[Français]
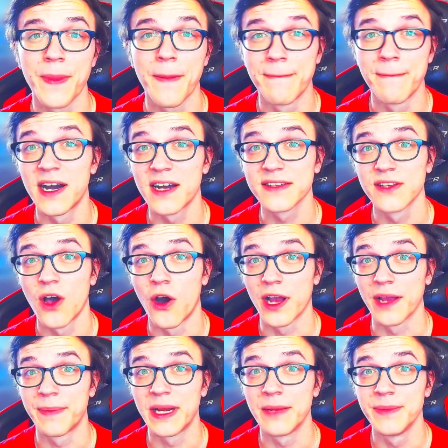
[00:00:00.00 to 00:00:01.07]
Marthe aurait
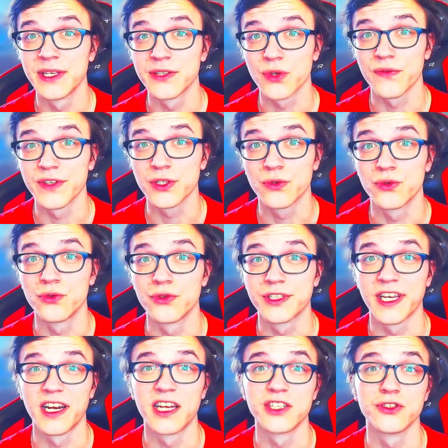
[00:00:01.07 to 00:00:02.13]
bel et bien survécu jusqu'à
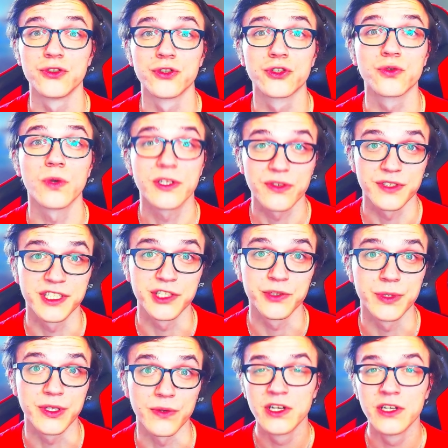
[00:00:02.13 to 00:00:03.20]
l'âge de
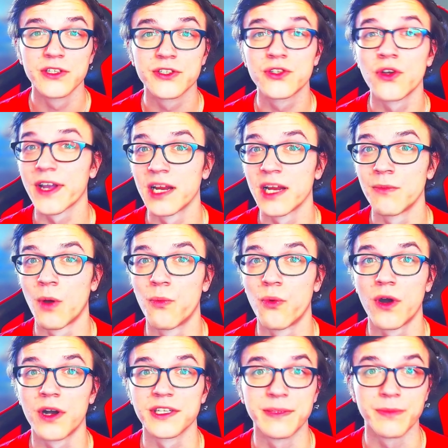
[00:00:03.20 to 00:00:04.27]
78 ans, sans réellement
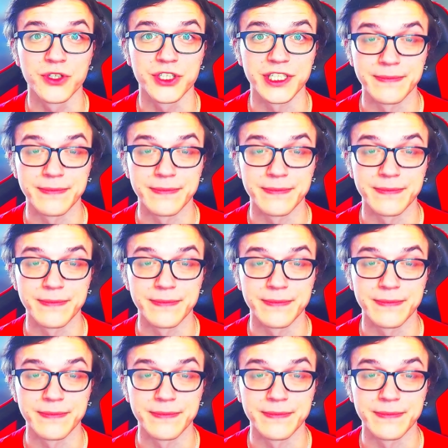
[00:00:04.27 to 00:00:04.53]
boire ni manger.